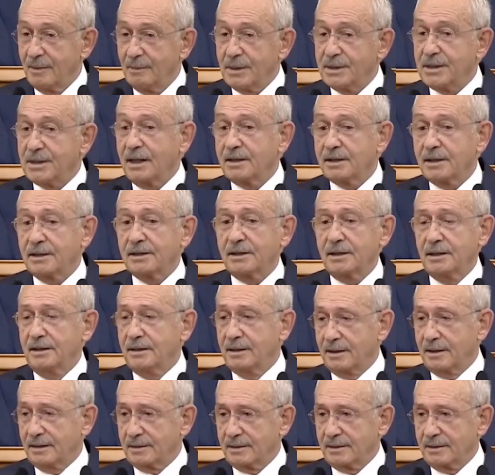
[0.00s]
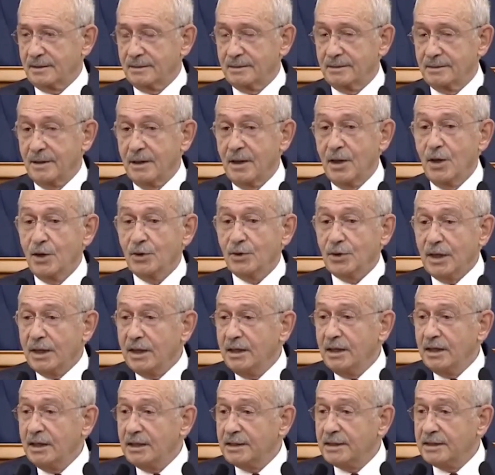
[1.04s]
Bize kırgınlar.
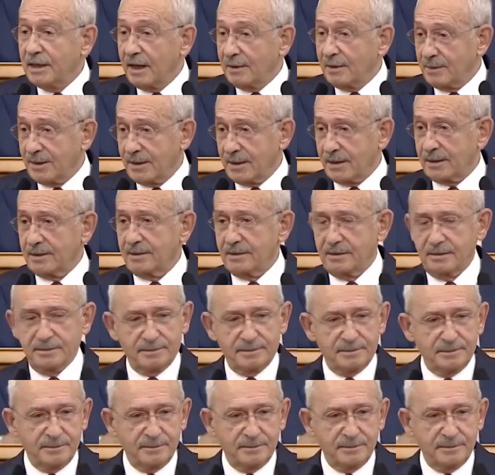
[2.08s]
Derin izler bıraktı.